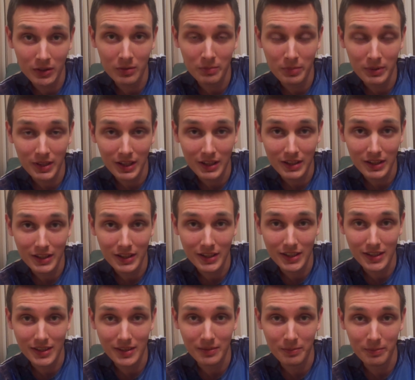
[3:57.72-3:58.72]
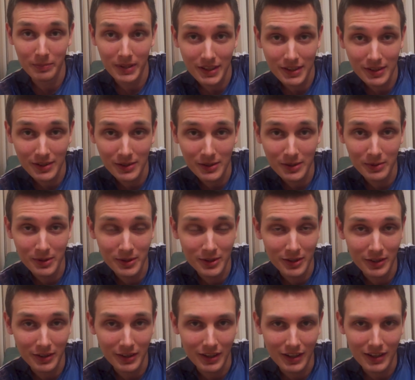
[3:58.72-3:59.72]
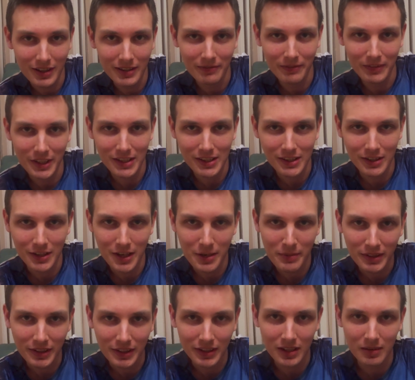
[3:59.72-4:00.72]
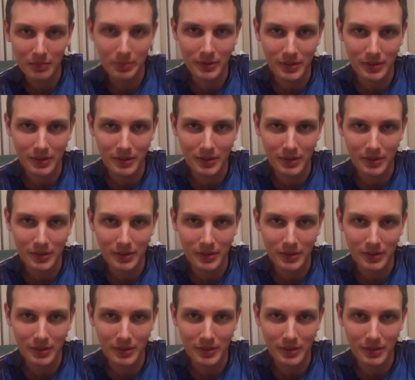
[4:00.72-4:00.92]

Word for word: na to pytanie jest bardzo złożona i niestety nie ma takiej